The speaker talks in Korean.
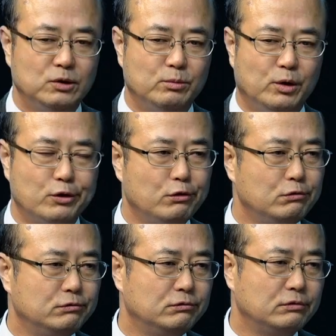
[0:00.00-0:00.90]
좀
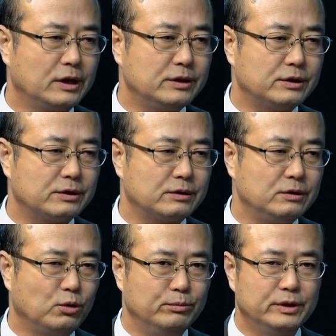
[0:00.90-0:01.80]
어려운
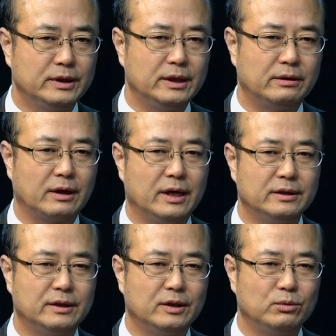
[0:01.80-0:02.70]
계층을 돕는다 이렇게
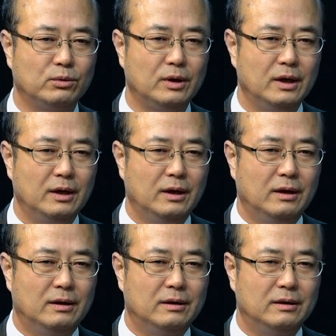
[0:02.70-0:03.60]
하는데 또 예.
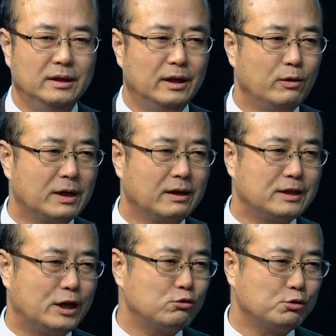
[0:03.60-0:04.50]
어,
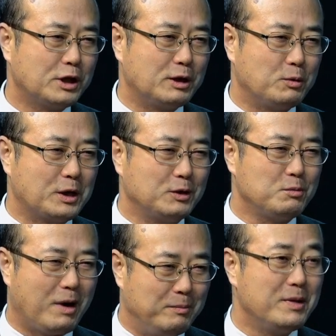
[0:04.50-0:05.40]
이해관계가 장충되다 보니까
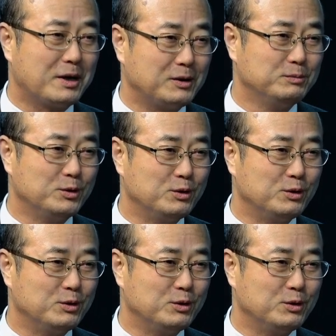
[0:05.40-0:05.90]
좀 반발하는 네.